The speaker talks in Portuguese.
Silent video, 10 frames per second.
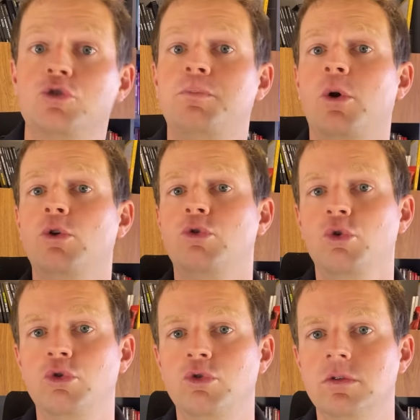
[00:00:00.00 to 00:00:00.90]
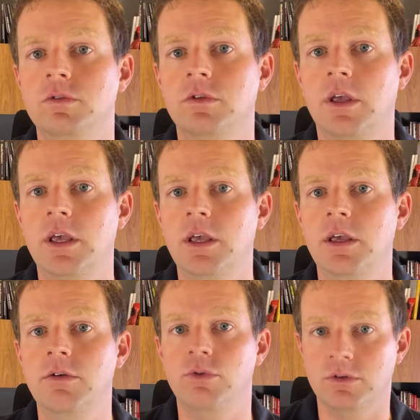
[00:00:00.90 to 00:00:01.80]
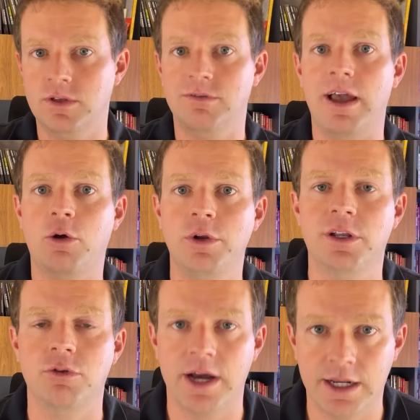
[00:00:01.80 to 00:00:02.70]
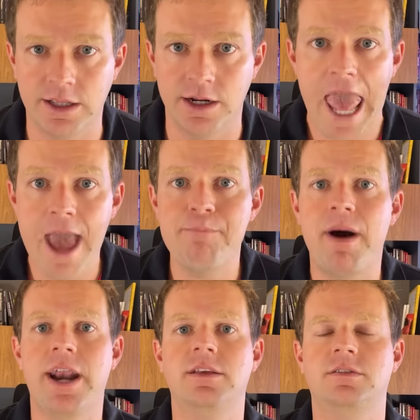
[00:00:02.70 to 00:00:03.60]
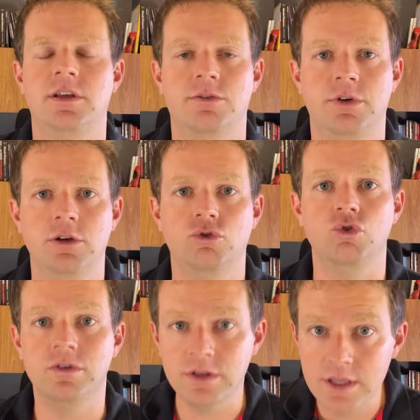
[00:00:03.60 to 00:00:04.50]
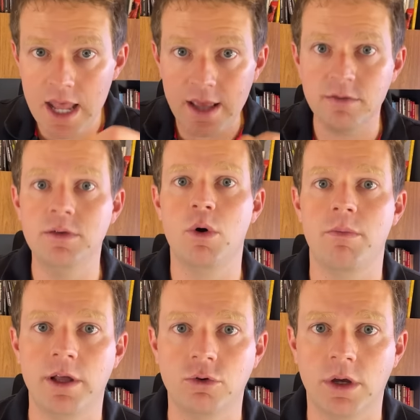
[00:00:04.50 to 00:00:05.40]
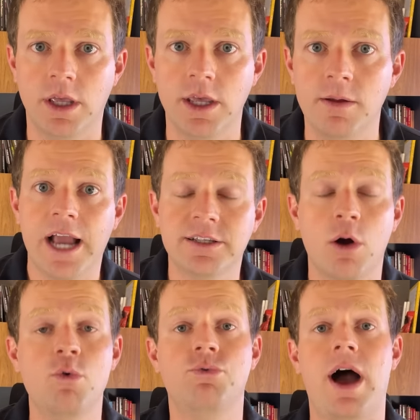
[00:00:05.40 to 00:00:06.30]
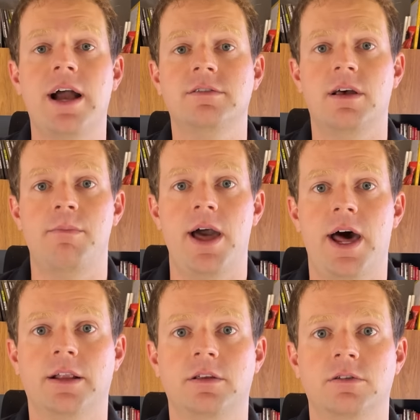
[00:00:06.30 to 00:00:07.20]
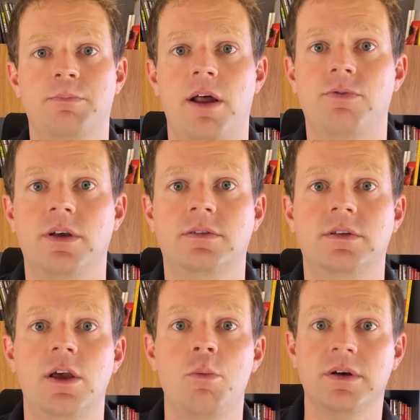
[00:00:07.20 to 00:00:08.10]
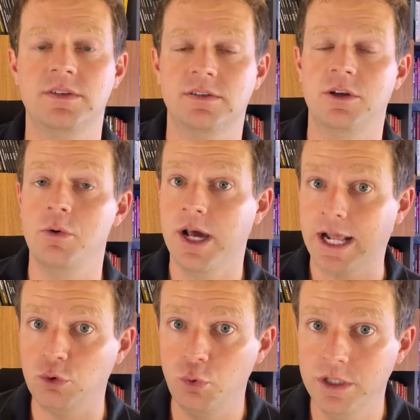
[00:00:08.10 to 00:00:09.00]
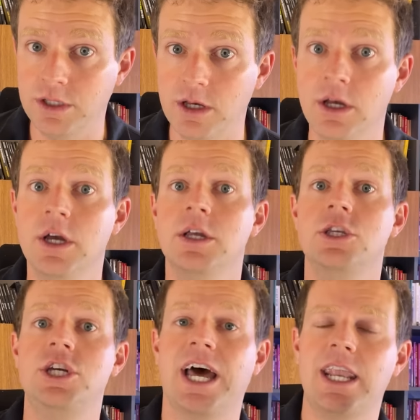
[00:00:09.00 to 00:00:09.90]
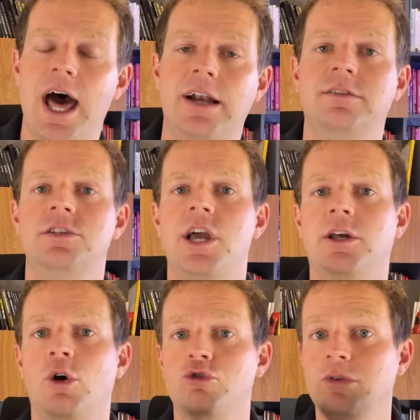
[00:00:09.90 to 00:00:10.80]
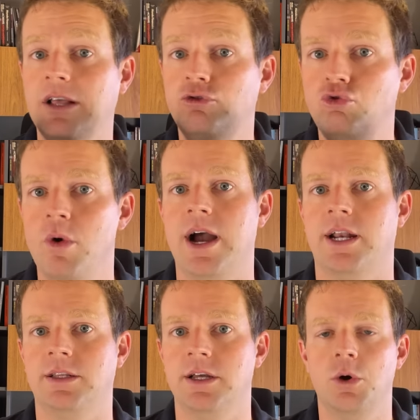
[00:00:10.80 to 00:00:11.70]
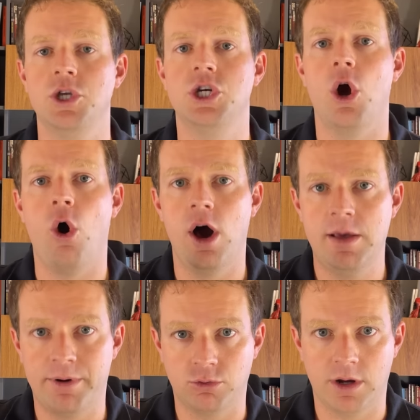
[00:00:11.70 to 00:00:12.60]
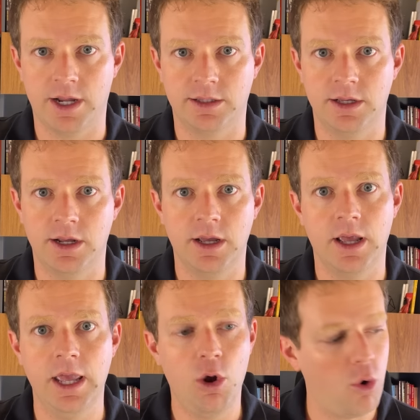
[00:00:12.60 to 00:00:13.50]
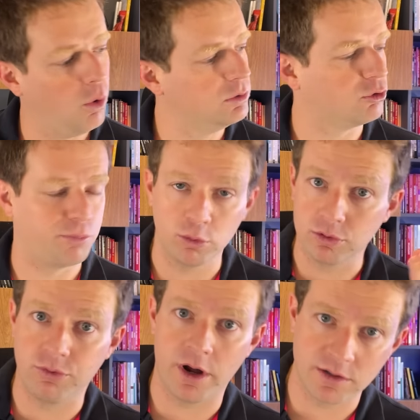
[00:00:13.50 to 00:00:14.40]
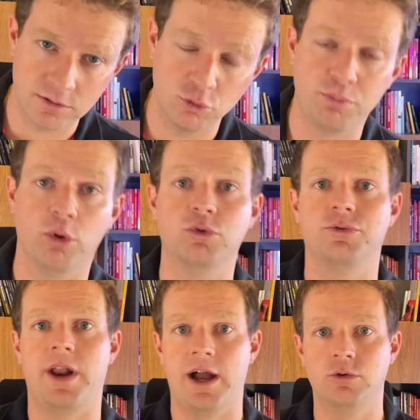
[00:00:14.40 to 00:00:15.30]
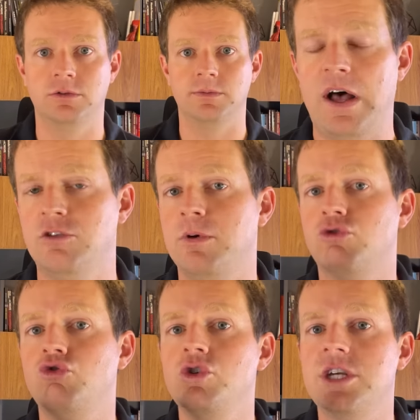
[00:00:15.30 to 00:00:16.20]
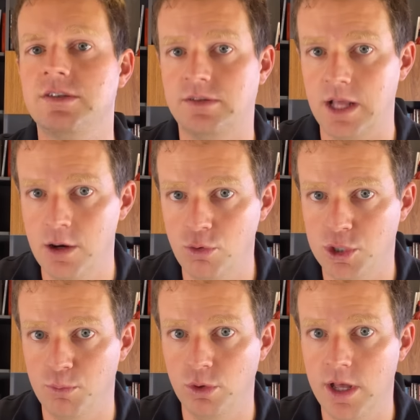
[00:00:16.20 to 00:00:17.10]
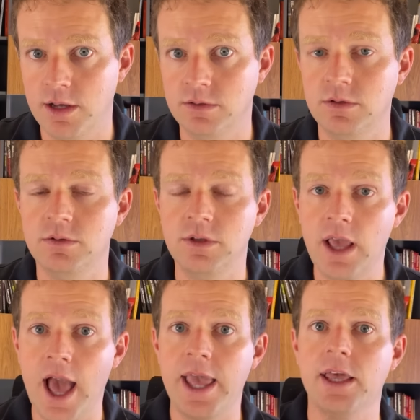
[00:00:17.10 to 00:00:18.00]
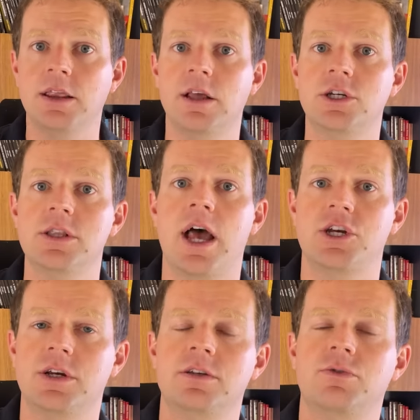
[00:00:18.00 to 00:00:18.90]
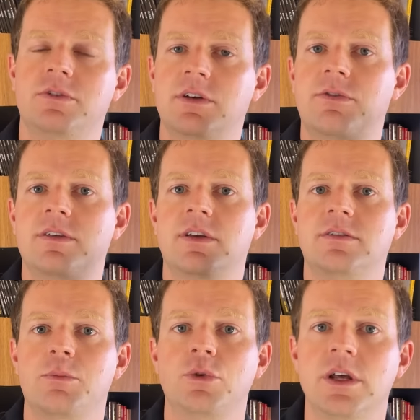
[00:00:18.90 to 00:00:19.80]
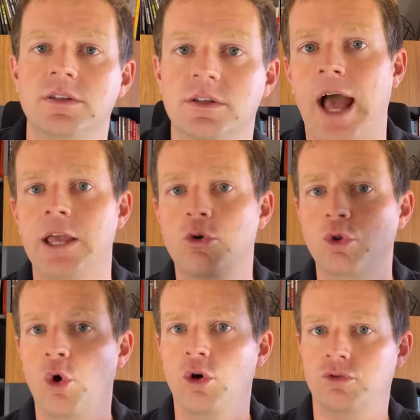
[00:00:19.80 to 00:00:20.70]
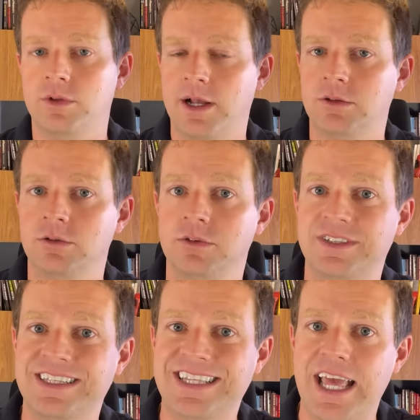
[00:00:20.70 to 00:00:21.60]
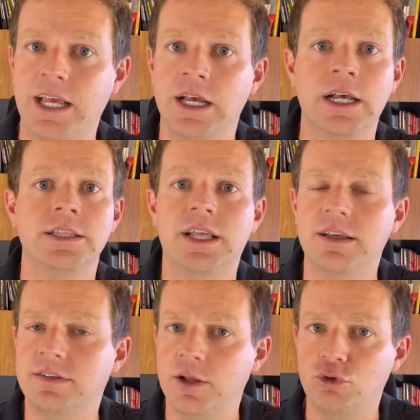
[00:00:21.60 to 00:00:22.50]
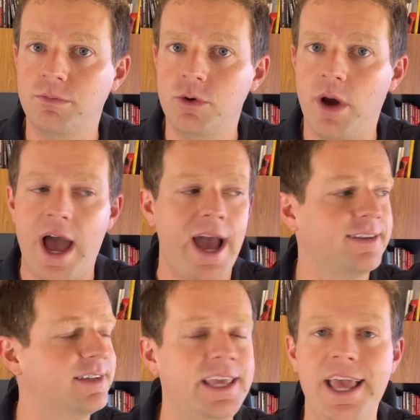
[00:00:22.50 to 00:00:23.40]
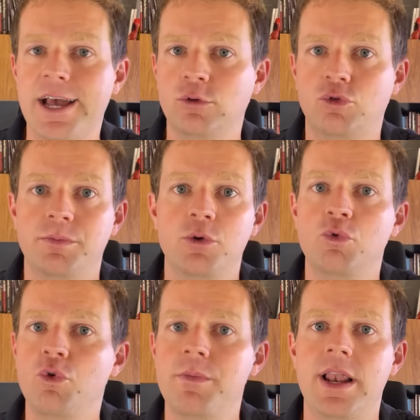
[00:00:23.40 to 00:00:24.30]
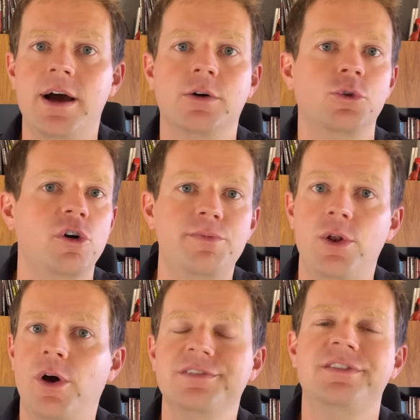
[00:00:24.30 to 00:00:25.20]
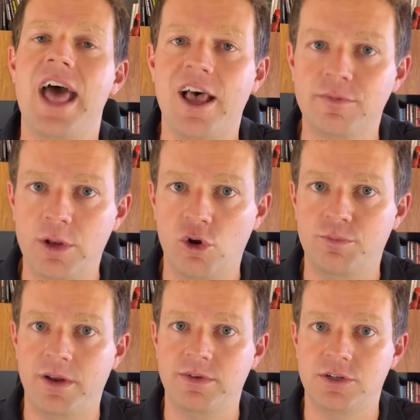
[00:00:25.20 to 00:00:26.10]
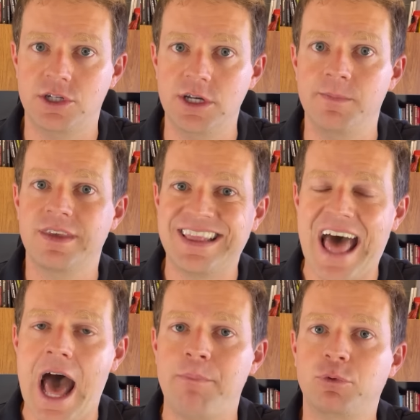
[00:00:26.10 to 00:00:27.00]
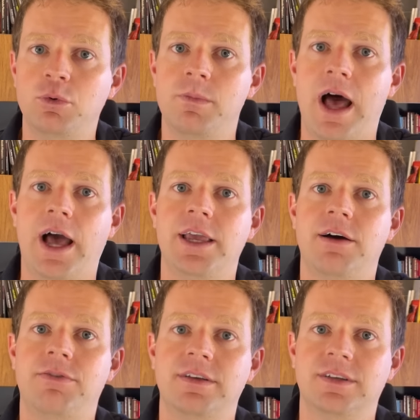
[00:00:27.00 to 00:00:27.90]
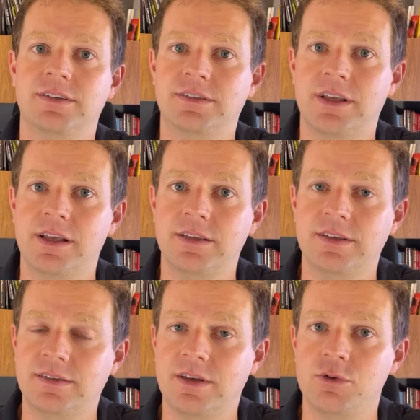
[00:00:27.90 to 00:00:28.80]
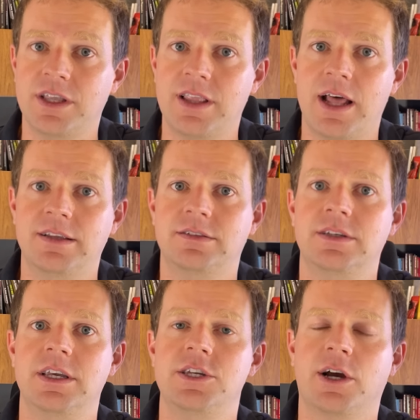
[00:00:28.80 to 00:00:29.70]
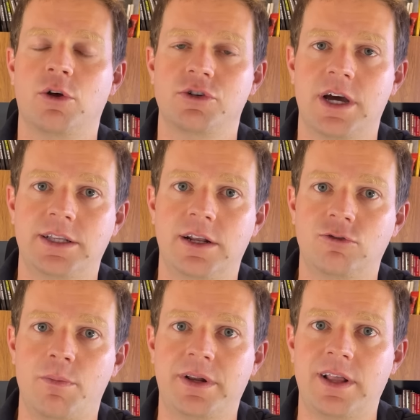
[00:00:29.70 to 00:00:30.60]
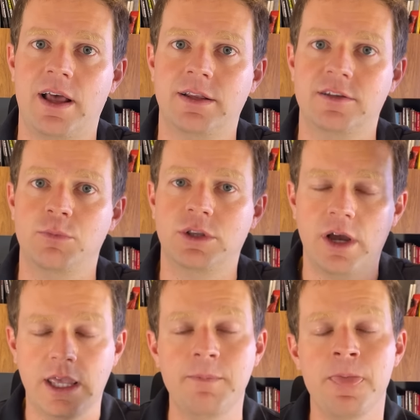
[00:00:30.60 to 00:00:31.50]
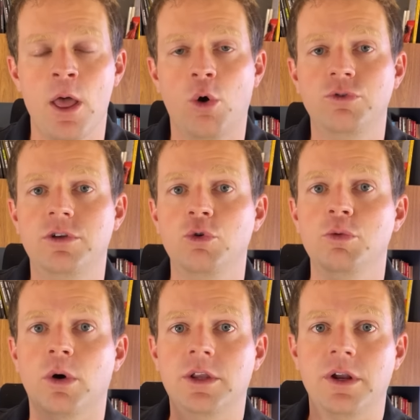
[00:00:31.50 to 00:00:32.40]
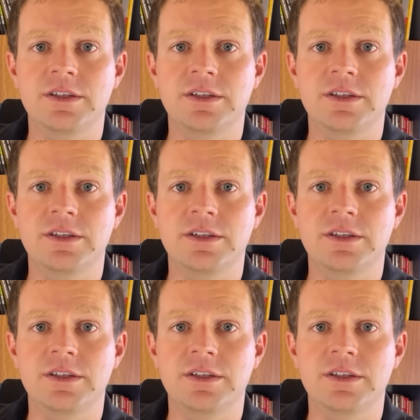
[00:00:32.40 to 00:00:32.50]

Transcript: dos produtos que você vai incluir na sua carteira. E para esses serviços, nesse momento aqui, a gente está com vagas abertas para fazer uma sessão gratuita de análise e diagnóstico da sua carteira. Então a gente olha para a tua carteira, encontra os pontos fortes, os pontos fracos, faz uma sugestão de mudanças e ainda te dá a chance de você fazer essa mudança aí conosco. Tá? Então se você tem 300 mil reais, 500 mil, 1 milhão, 2 milhões, 10 milhões para investir, você está apto aí a fazer essa sessão de análise e diagnóstico de carteira, só apertar nesse botão aqui ou no segundo botão na